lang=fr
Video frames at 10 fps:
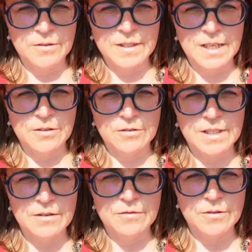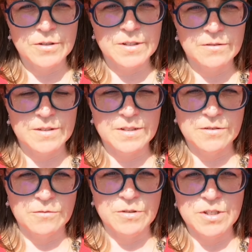en y gagnant de la force et en se
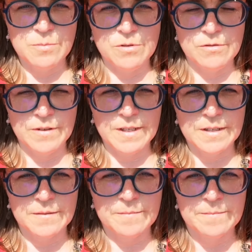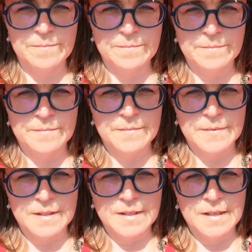disant oui, j'ai pu le faire.
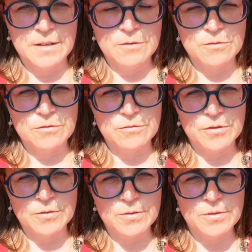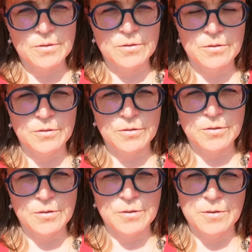Ayons confiance euh, dans
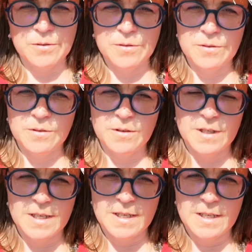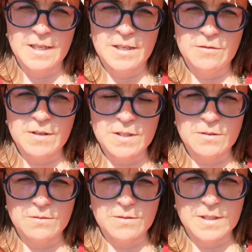notre euh,
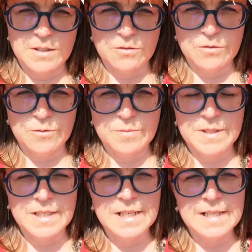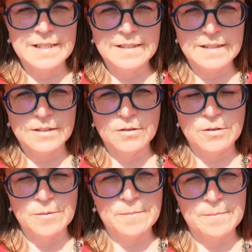façon d'être subtil et d'être